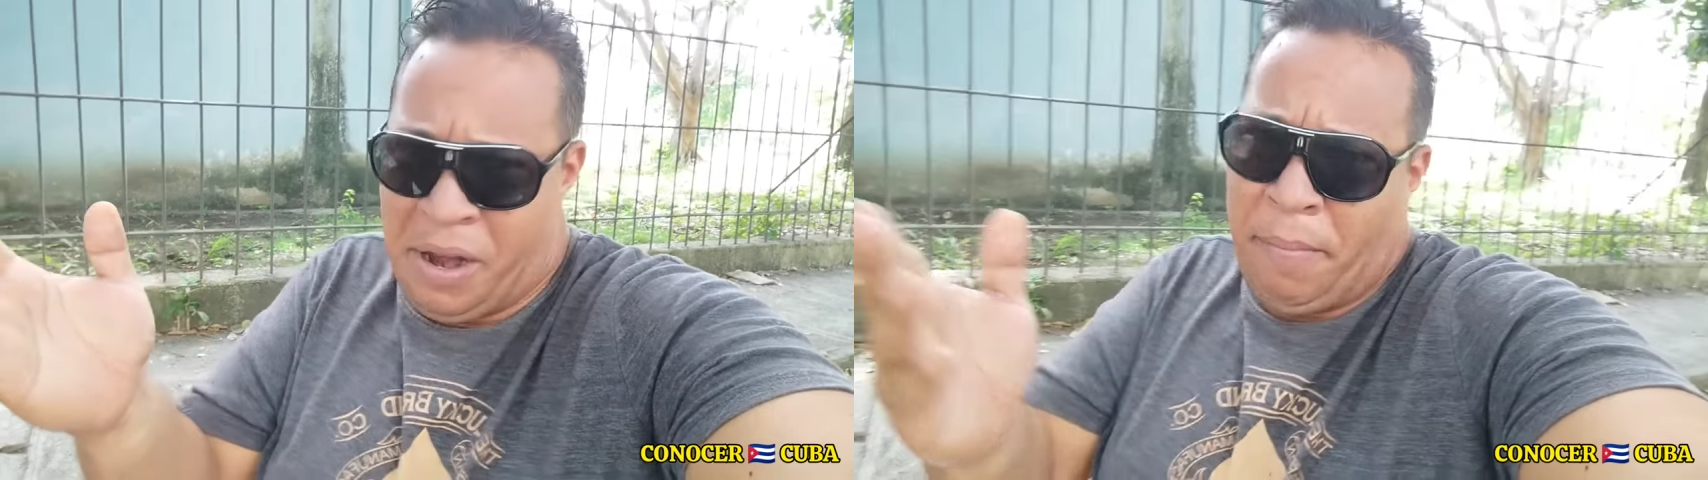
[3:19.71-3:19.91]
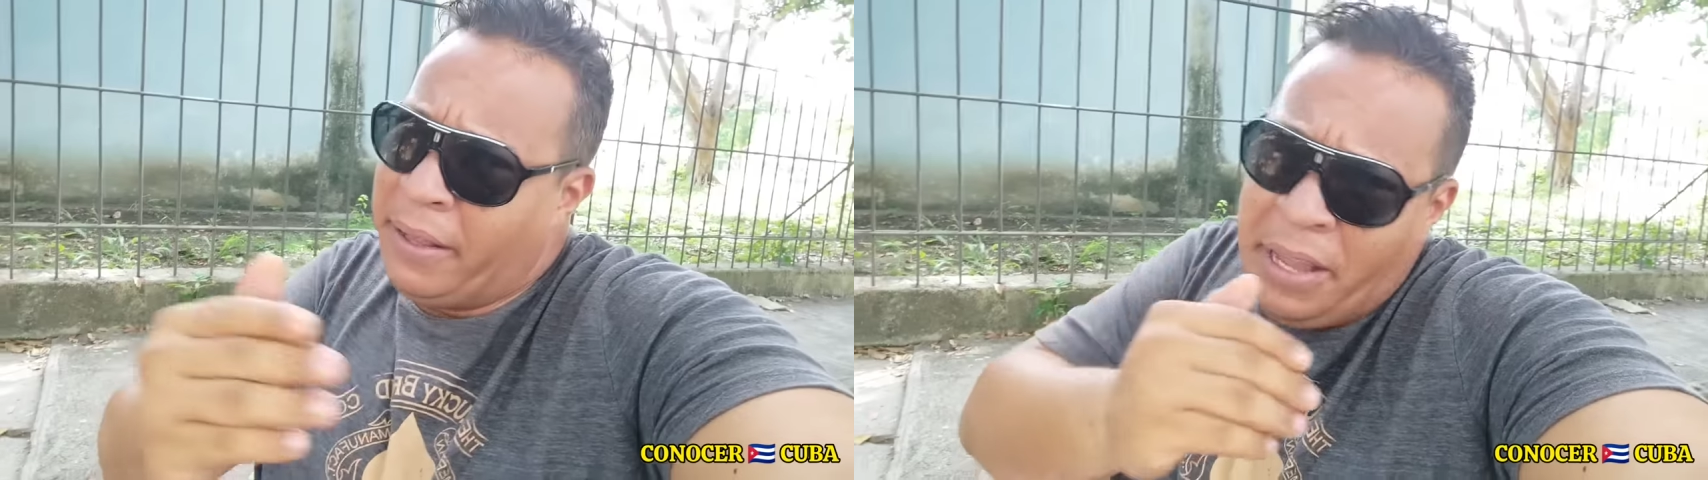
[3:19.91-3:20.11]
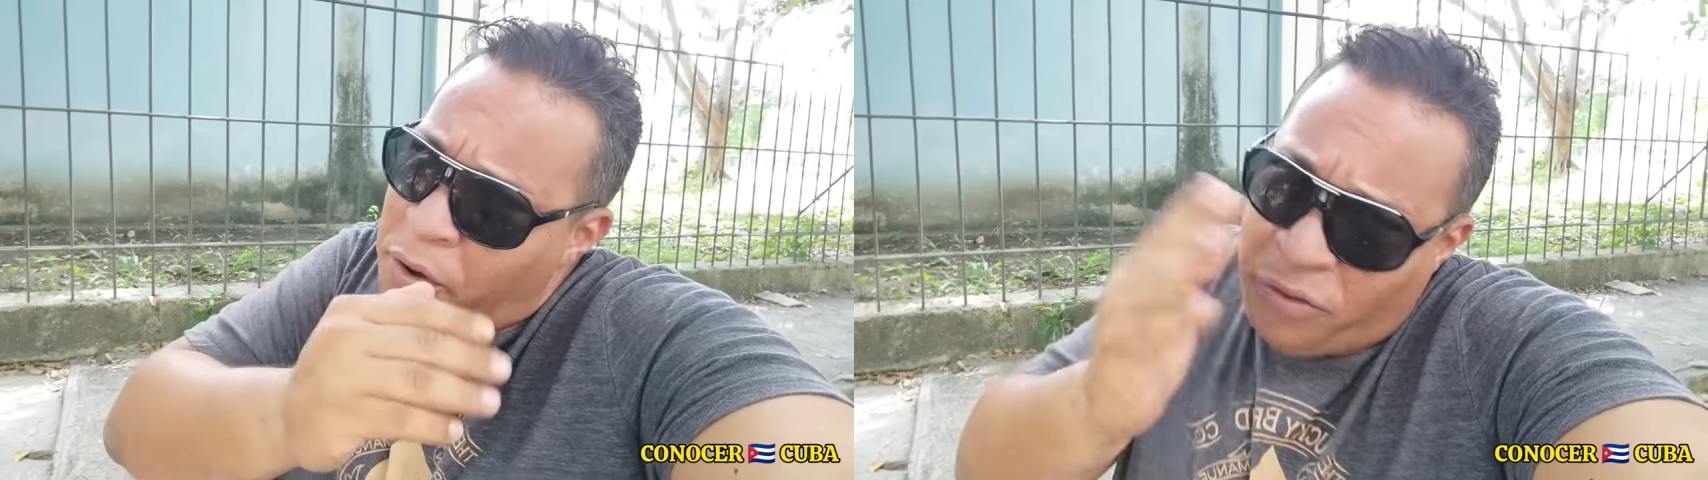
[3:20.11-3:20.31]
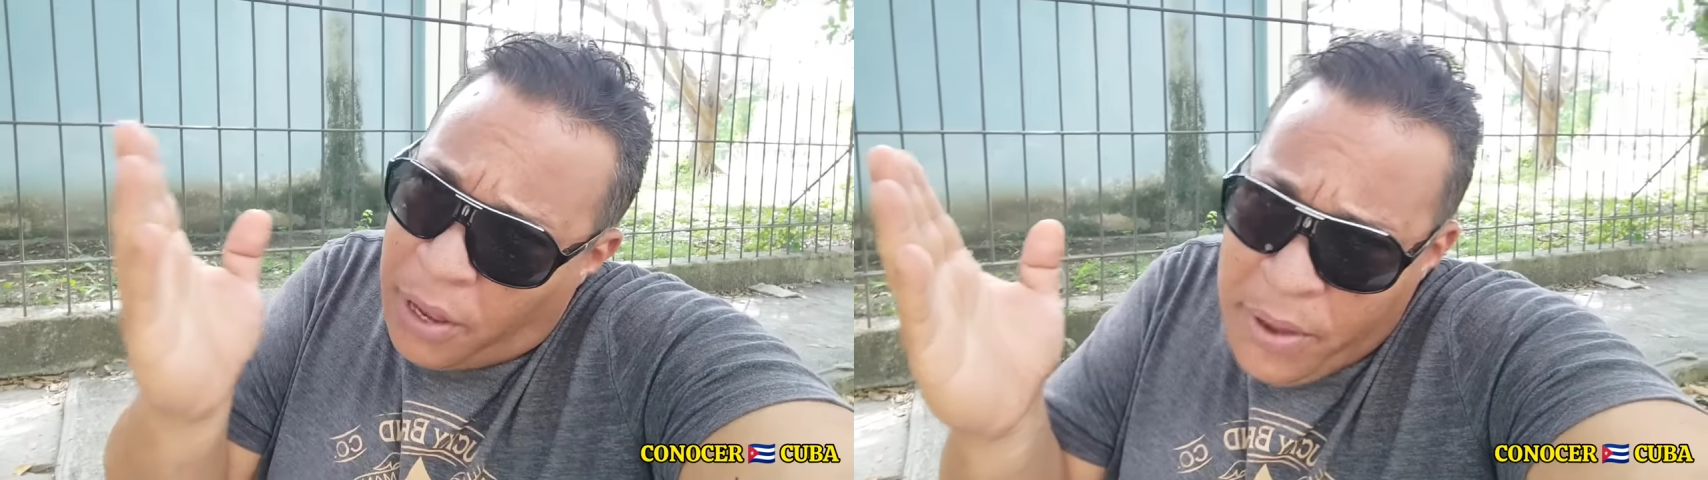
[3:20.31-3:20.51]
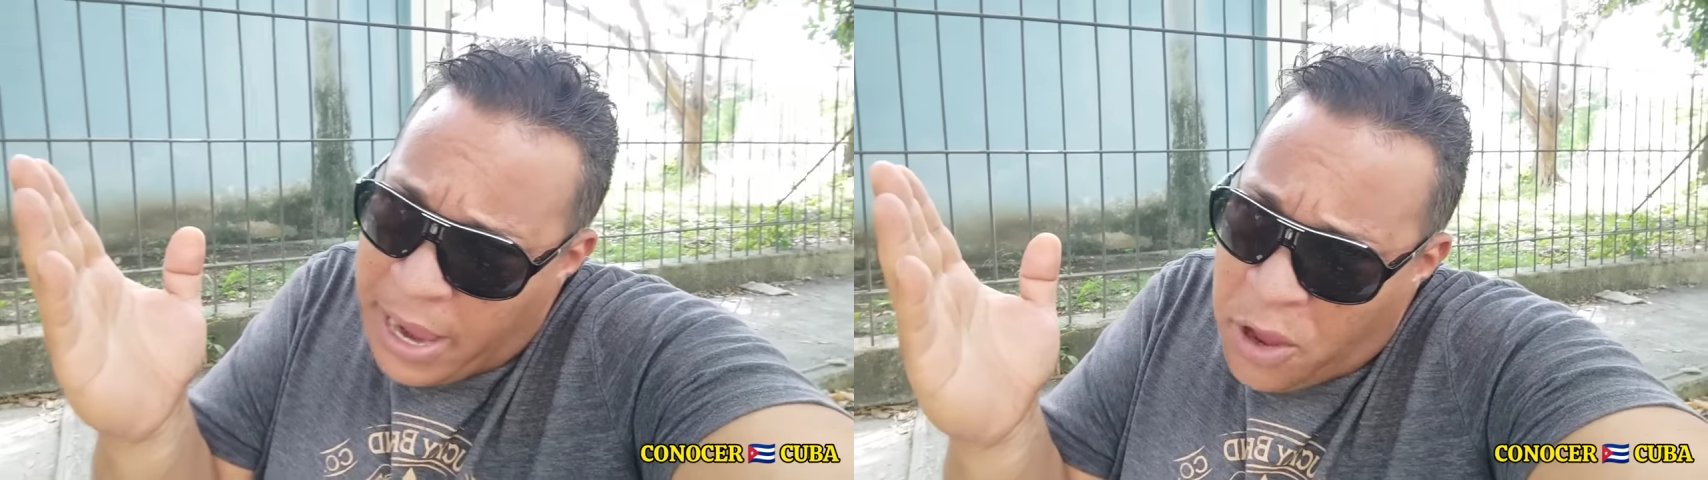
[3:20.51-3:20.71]
Realmente él no
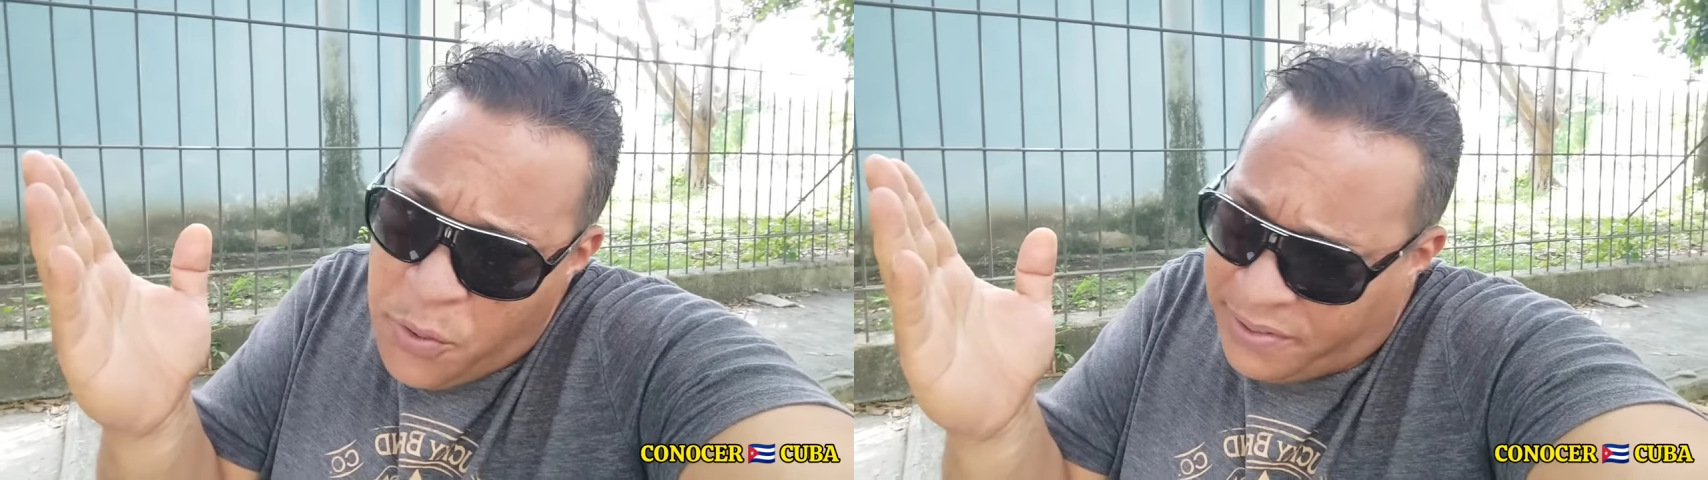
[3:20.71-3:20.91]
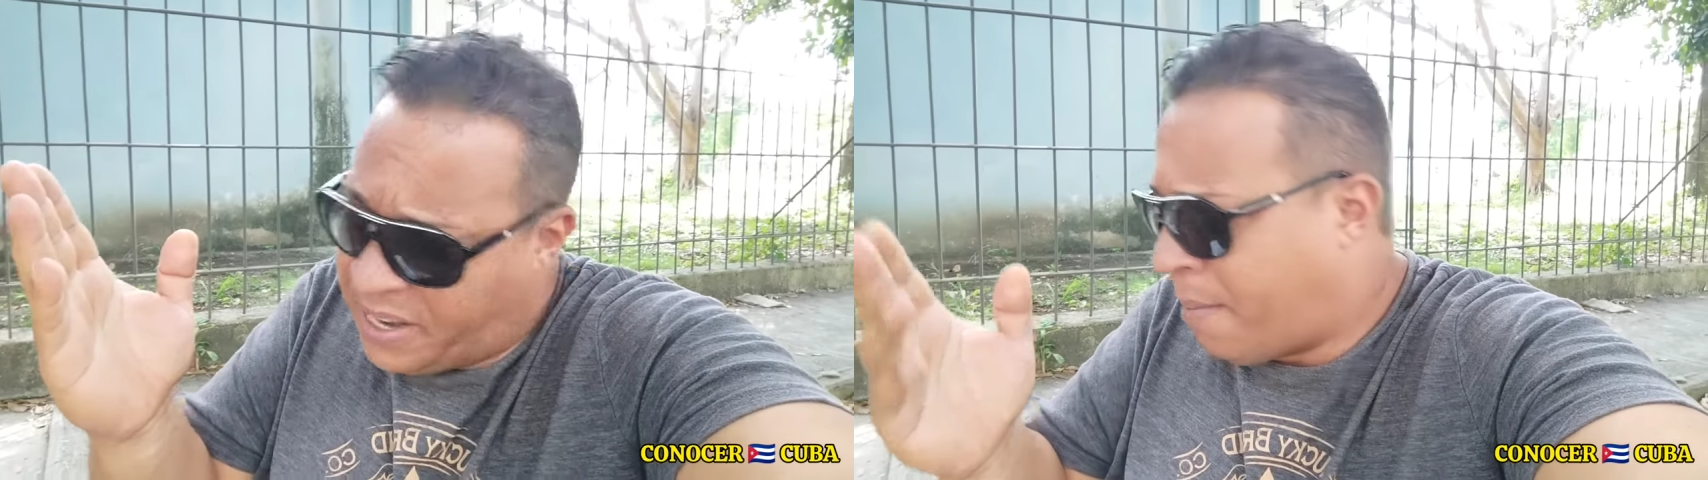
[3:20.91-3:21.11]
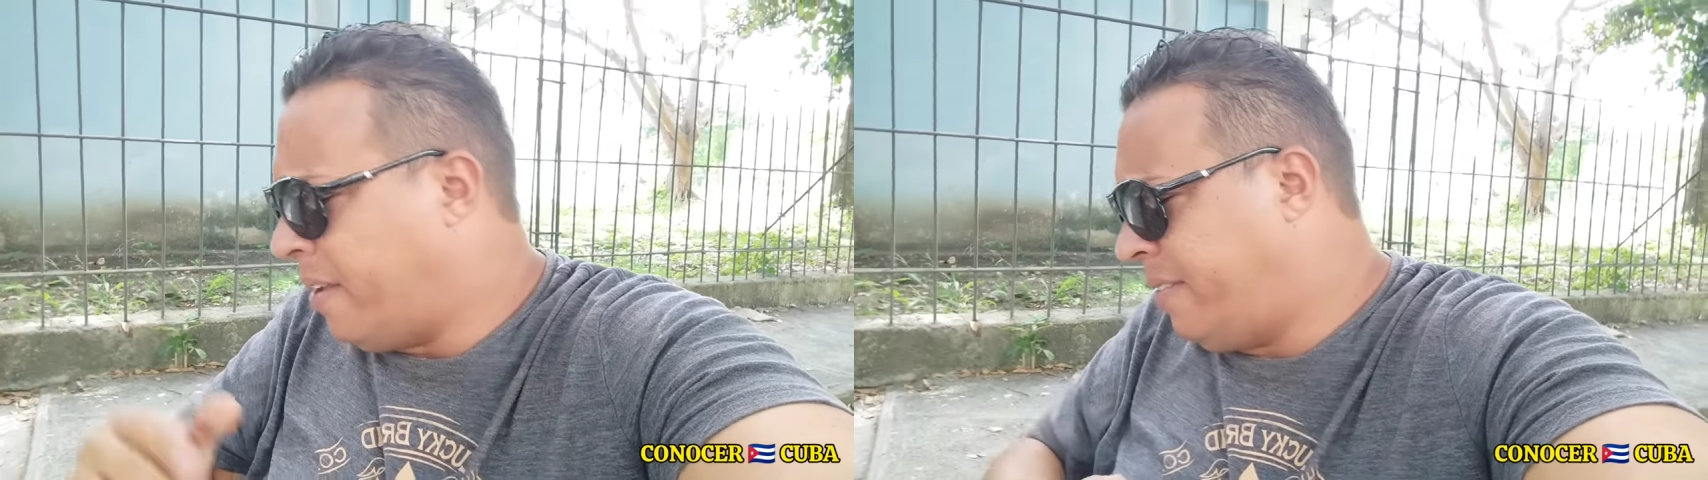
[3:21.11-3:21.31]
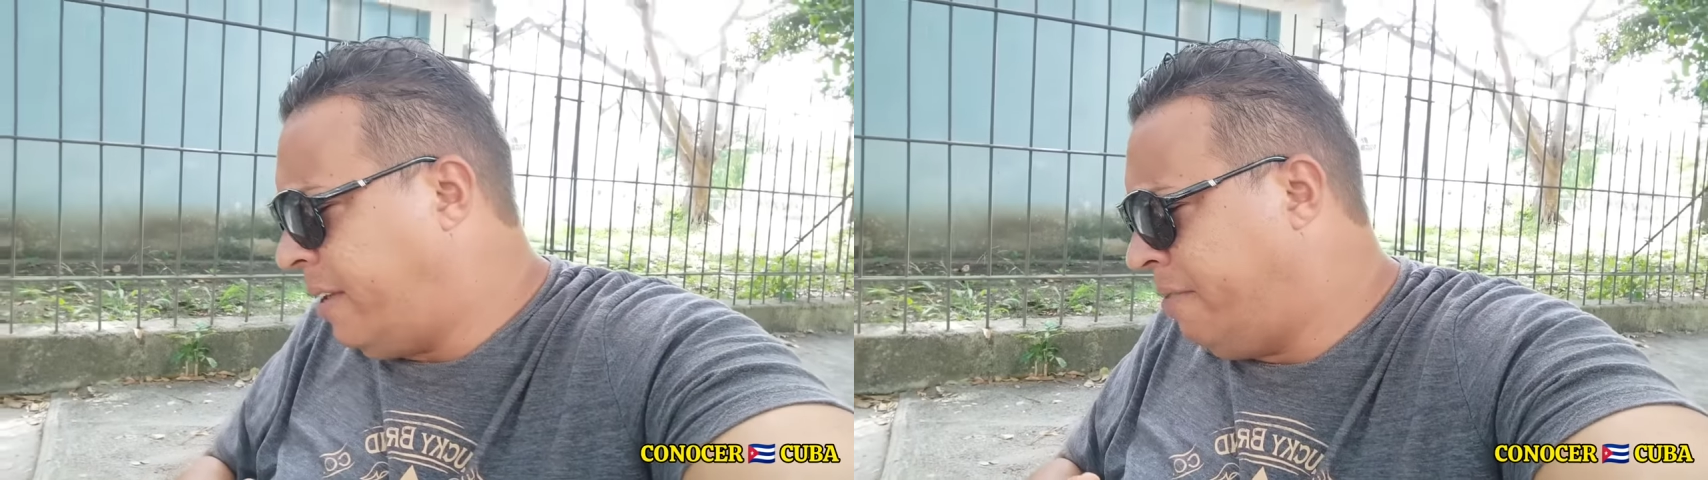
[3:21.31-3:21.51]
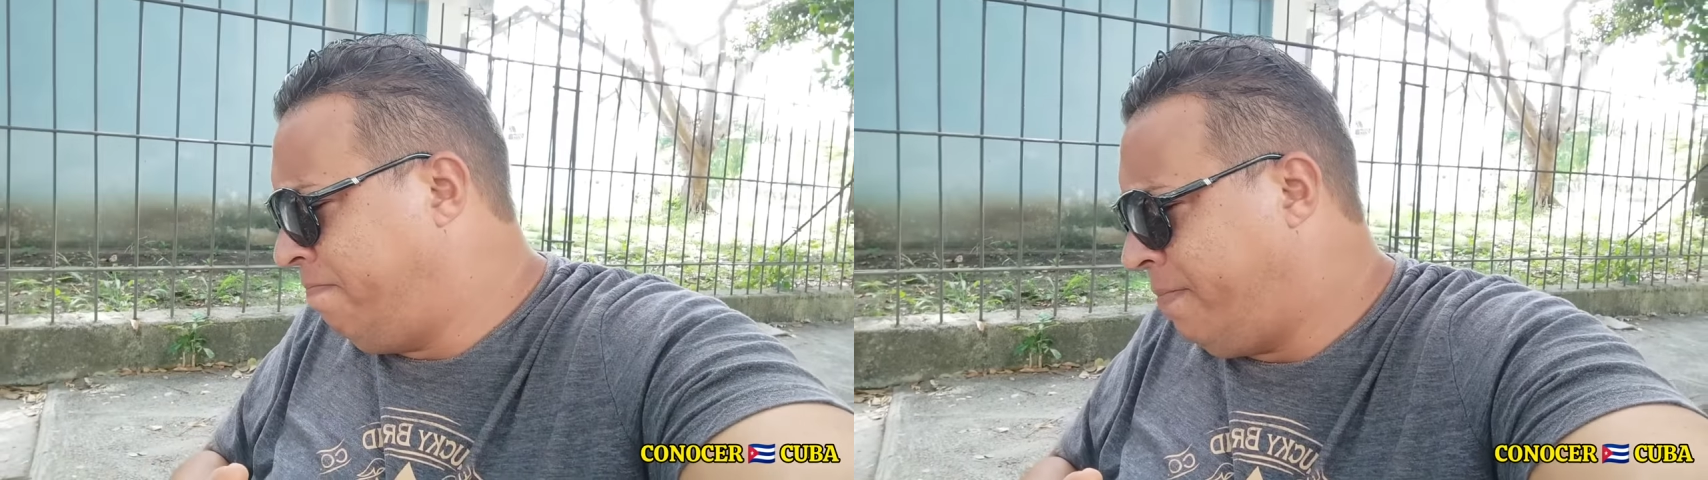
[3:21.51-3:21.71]
sabía que iba a ser a Maicí